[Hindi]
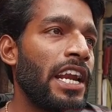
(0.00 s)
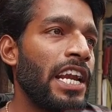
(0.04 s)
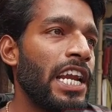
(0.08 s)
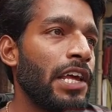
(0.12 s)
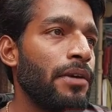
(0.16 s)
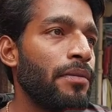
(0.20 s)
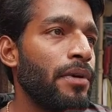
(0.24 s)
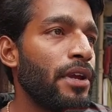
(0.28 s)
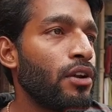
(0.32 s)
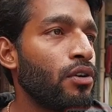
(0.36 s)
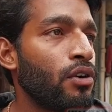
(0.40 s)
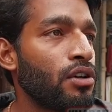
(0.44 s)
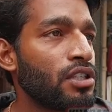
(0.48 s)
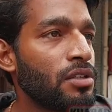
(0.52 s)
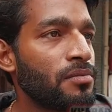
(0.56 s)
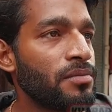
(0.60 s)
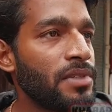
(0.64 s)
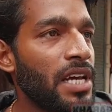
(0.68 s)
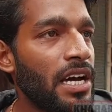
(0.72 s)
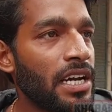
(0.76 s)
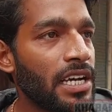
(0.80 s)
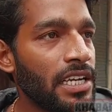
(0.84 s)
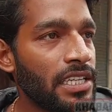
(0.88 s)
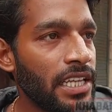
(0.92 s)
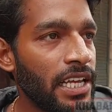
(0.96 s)
ने भी इनको
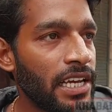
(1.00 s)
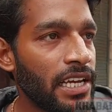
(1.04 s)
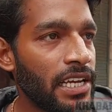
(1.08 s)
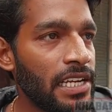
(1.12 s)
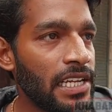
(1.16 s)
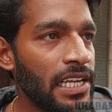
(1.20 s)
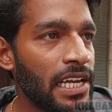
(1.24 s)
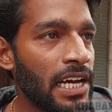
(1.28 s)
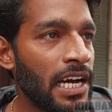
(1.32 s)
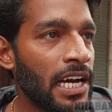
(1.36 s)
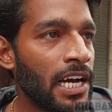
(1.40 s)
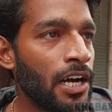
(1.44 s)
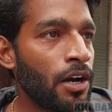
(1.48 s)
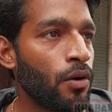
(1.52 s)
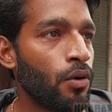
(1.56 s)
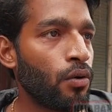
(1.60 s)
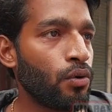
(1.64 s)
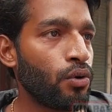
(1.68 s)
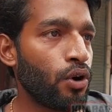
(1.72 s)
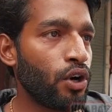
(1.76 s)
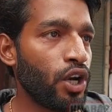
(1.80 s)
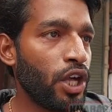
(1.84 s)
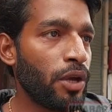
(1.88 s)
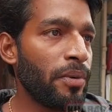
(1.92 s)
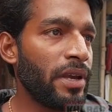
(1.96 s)
समझा के देख लिया
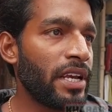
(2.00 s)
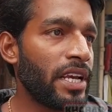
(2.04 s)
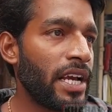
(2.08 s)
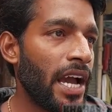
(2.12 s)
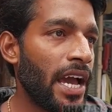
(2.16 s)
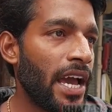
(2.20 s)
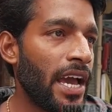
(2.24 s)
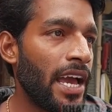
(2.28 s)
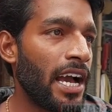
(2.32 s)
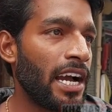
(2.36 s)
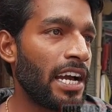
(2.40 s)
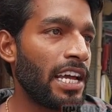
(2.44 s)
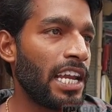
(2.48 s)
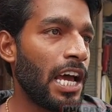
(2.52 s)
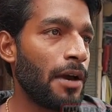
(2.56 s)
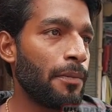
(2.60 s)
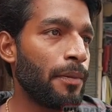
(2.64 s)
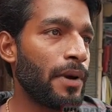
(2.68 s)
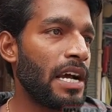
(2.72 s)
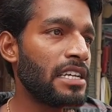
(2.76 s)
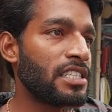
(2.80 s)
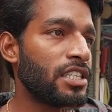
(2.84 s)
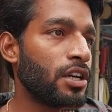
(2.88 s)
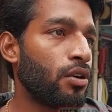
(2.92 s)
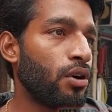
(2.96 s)
उन्होंने भी कहा अगर
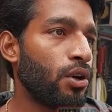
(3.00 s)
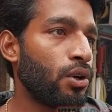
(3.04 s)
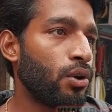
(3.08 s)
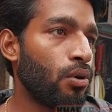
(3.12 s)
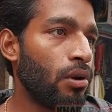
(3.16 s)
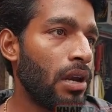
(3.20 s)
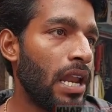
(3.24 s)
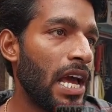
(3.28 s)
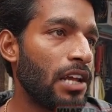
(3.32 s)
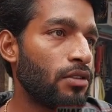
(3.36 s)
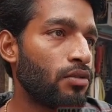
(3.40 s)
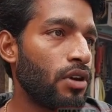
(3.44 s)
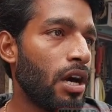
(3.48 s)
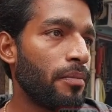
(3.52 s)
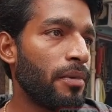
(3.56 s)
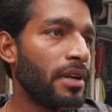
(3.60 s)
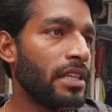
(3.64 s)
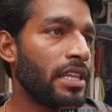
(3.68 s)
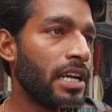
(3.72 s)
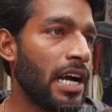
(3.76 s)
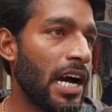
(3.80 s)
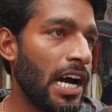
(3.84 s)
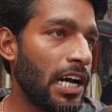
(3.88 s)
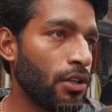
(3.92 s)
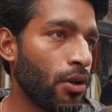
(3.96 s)
आपका ऐसा कोई रूल है तो हमें
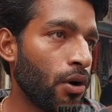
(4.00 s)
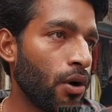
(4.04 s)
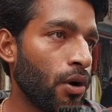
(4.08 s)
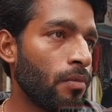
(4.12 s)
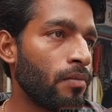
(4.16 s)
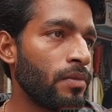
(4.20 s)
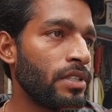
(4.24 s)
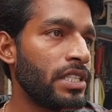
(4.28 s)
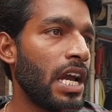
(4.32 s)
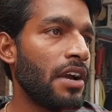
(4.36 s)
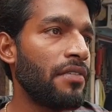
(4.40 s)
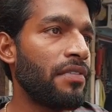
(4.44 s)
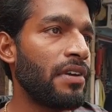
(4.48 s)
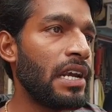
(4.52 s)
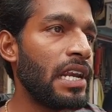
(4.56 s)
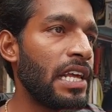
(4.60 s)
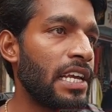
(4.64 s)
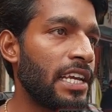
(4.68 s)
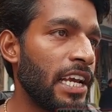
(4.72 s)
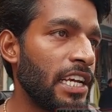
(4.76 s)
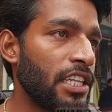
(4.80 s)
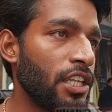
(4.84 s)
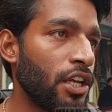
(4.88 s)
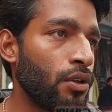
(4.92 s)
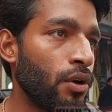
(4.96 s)
दिखा दो या फिर
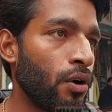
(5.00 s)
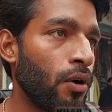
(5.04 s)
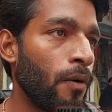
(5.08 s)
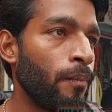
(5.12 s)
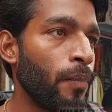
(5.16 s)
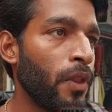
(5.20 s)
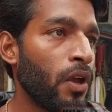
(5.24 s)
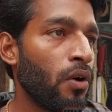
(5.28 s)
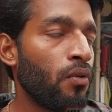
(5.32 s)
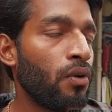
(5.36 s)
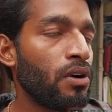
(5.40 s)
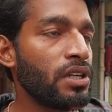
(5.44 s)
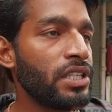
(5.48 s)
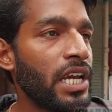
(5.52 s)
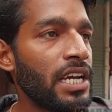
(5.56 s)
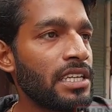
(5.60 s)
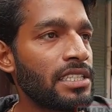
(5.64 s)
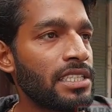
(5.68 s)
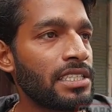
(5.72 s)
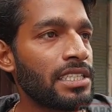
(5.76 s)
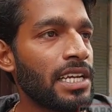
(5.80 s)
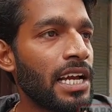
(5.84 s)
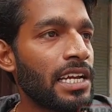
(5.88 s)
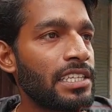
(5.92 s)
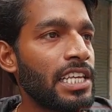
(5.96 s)
लिख के दे दो वो ये
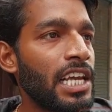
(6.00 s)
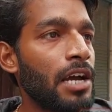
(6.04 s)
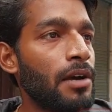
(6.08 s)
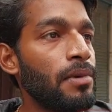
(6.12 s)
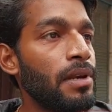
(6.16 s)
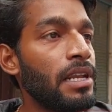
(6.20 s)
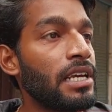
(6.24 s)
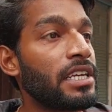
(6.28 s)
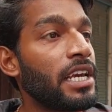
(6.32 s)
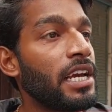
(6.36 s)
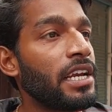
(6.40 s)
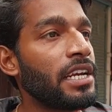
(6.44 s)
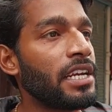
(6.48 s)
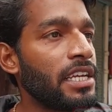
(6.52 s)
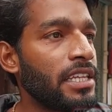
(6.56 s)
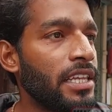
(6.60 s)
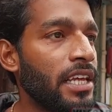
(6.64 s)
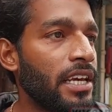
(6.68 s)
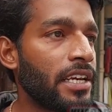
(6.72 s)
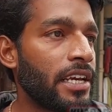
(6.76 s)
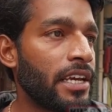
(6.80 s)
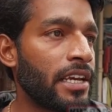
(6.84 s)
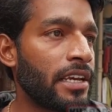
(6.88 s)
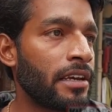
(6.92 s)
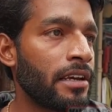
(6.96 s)
चीज़ कहते हैं हम लिख के नहीं
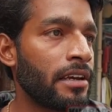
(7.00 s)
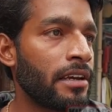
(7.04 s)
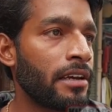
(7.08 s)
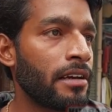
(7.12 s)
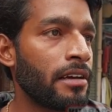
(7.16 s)
देंगे